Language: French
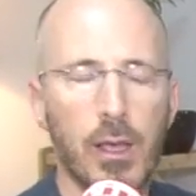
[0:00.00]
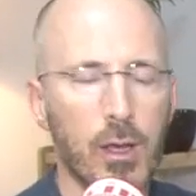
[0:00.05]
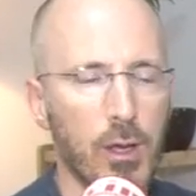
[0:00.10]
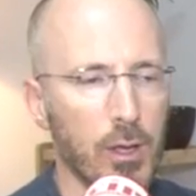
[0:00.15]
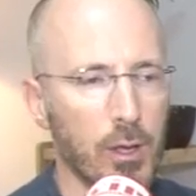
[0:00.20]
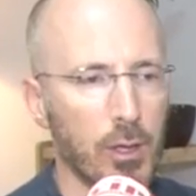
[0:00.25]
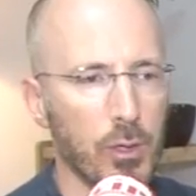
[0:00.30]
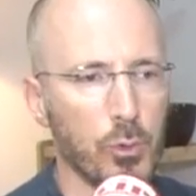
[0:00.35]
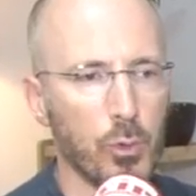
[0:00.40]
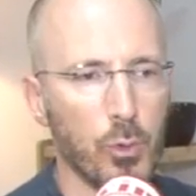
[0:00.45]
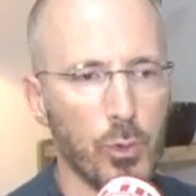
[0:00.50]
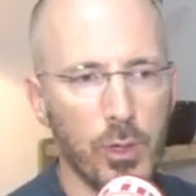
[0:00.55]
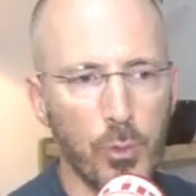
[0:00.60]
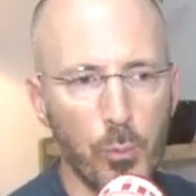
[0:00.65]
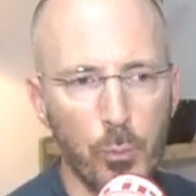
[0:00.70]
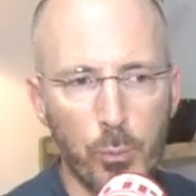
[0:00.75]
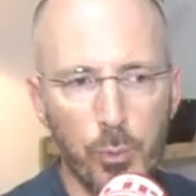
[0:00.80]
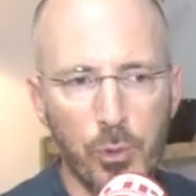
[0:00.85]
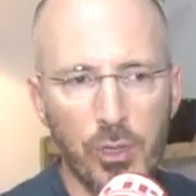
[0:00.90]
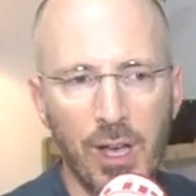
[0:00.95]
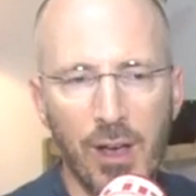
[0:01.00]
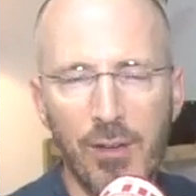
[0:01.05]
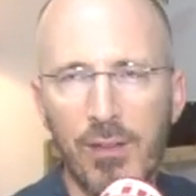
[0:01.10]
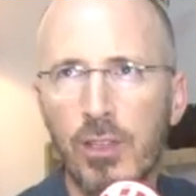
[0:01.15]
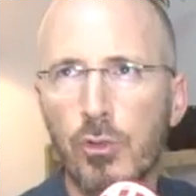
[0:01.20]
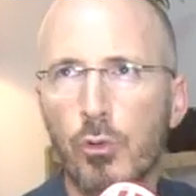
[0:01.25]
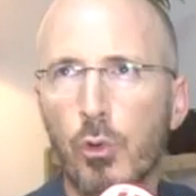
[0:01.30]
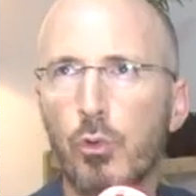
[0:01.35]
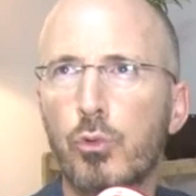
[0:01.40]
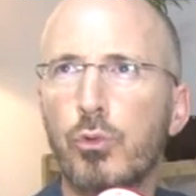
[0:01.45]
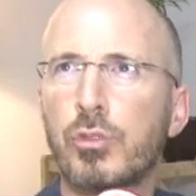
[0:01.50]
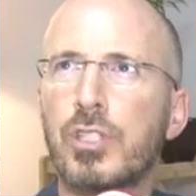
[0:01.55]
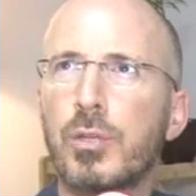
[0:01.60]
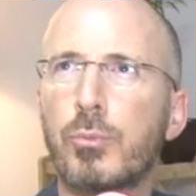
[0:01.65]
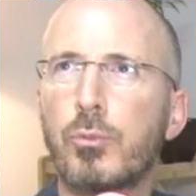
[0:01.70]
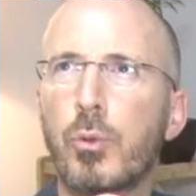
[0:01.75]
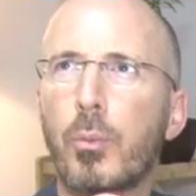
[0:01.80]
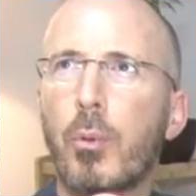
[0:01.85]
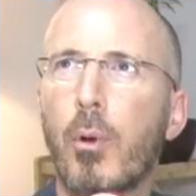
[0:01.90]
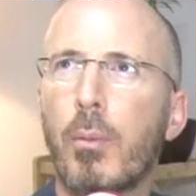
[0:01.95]
Euh, donc on peut travailler sur tout
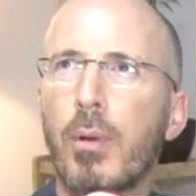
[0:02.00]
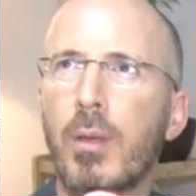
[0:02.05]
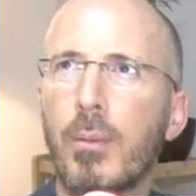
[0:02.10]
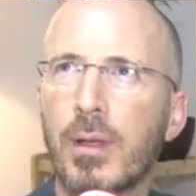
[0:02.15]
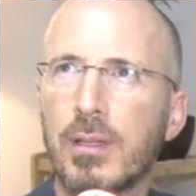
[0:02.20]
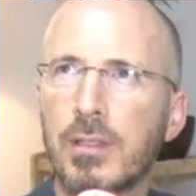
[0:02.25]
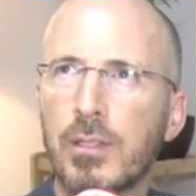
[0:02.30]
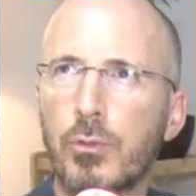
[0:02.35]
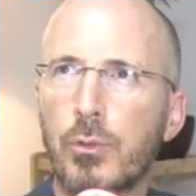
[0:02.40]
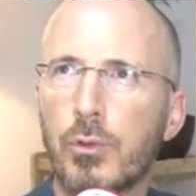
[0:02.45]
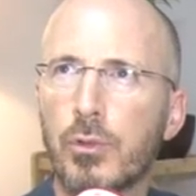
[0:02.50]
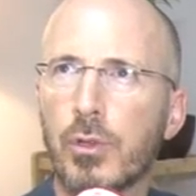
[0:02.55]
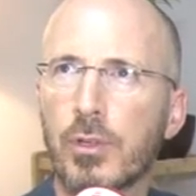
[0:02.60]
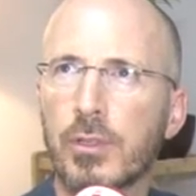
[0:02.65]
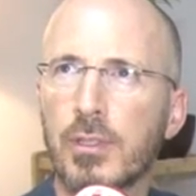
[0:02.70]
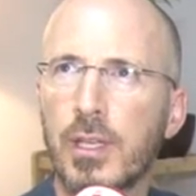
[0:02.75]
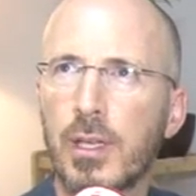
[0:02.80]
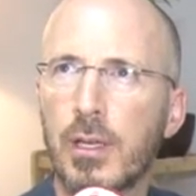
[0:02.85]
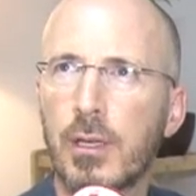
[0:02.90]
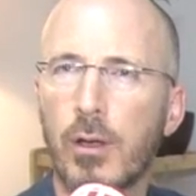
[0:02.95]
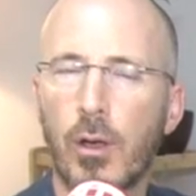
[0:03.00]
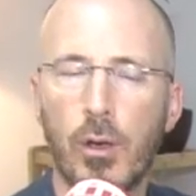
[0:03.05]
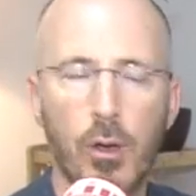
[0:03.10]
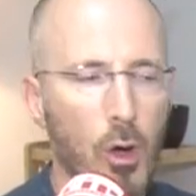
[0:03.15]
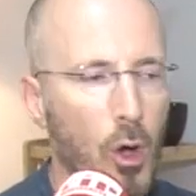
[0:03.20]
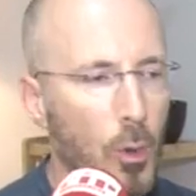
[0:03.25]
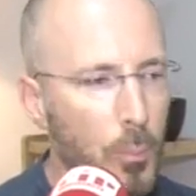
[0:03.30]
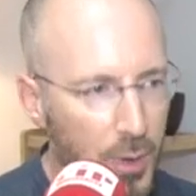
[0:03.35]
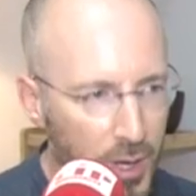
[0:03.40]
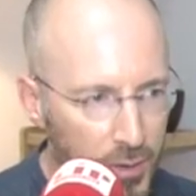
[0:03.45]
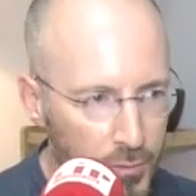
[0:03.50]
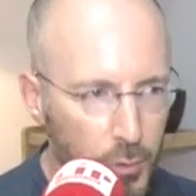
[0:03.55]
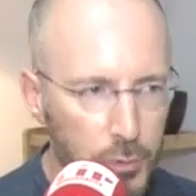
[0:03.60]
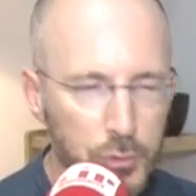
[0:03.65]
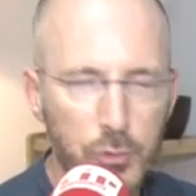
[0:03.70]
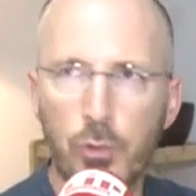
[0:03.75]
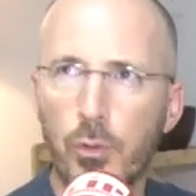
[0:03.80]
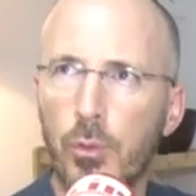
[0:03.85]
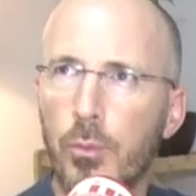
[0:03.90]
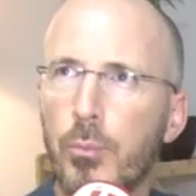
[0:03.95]
type de problématiques de santé, en
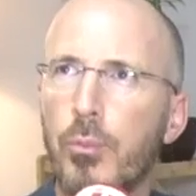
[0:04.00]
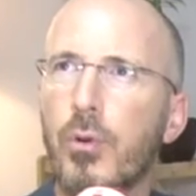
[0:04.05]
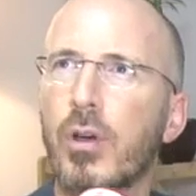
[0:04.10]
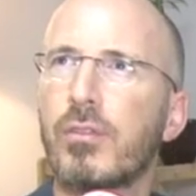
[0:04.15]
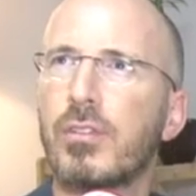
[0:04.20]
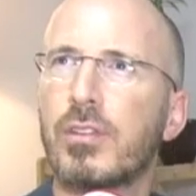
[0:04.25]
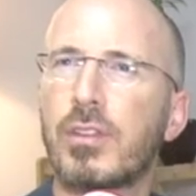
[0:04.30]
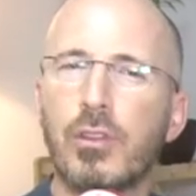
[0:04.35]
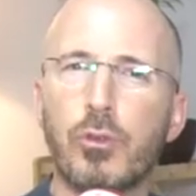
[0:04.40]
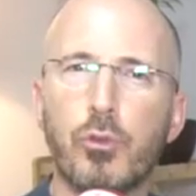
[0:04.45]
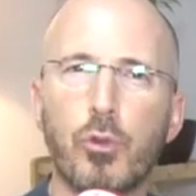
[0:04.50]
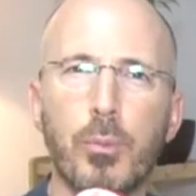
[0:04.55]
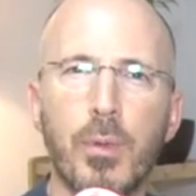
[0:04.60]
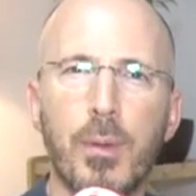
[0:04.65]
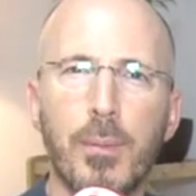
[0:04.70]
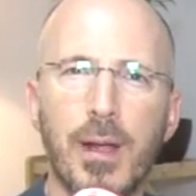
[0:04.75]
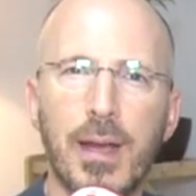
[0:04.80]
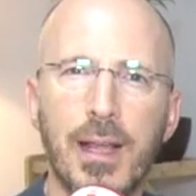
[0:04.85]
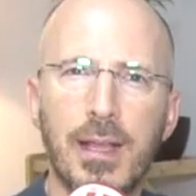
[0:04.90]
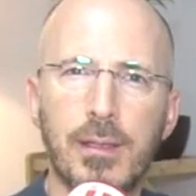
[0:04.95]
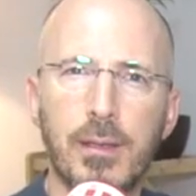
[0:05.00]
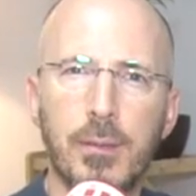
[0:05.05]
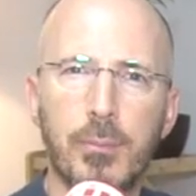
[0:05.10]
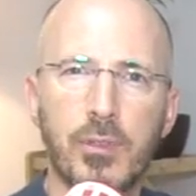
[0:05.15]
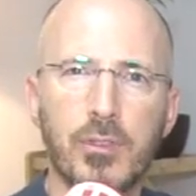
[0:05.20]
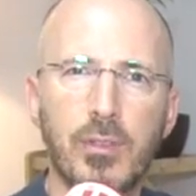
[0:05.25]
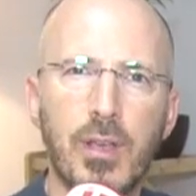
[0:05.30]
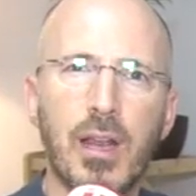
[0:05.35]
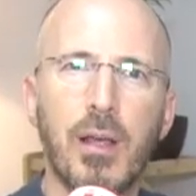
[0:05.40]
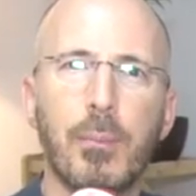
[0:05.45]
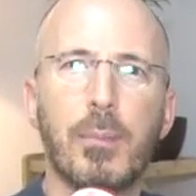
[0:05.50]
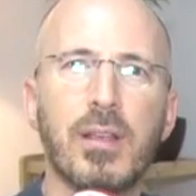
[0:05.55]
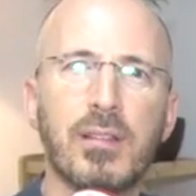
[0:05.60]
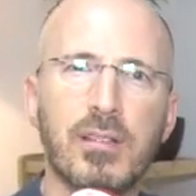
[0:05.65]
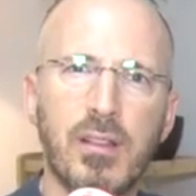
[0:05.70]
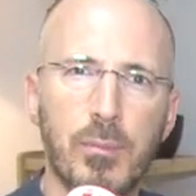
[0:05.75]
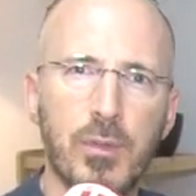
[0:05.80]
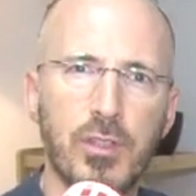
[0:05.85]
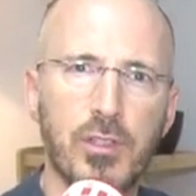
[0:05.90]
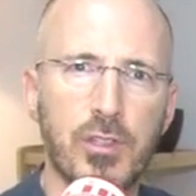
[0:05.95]
prévention, pour éviter de tomber malade, parce qu'à la
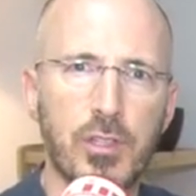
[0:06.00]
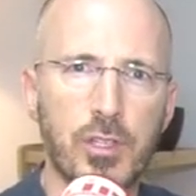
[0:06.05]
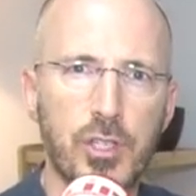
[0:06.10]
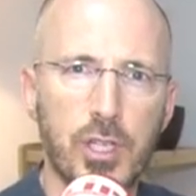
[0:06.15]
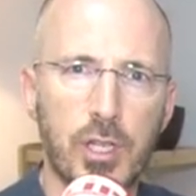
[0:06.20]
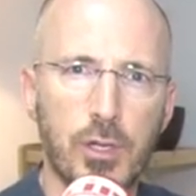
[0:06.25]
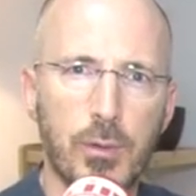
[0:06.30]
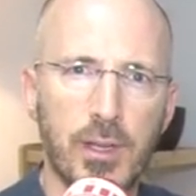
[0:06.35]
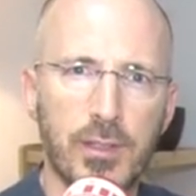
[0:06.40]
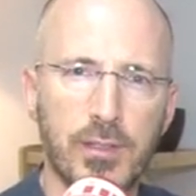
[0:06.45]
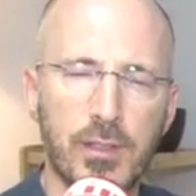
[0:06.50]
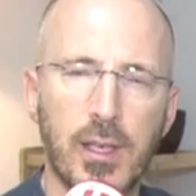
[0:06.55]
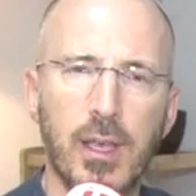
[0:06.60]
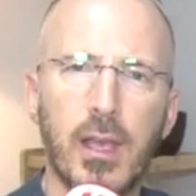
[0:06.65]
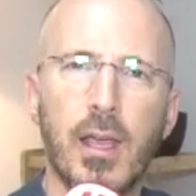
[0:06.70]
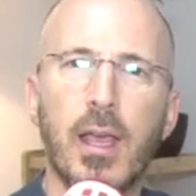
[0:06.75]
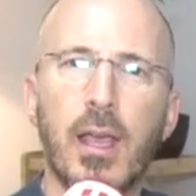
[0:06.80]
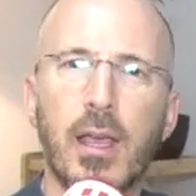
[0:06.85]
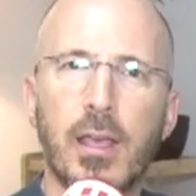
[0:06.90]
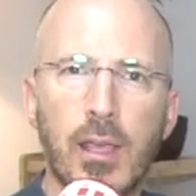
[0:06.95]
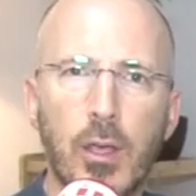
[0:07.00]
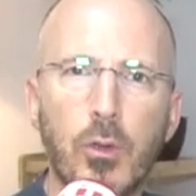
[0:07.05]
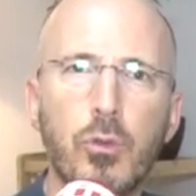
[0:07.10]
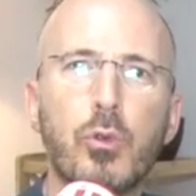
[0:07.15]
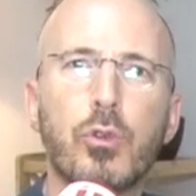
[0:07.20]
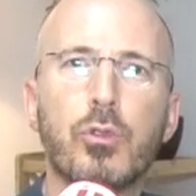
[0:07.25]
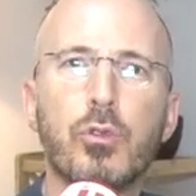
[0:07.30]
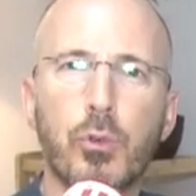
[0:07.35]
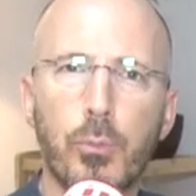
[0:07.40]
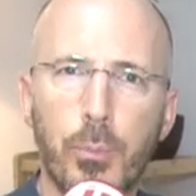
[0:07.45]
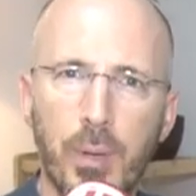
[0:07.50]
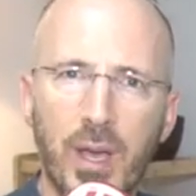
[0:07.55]
base, les médecines chinoises, il y a une notion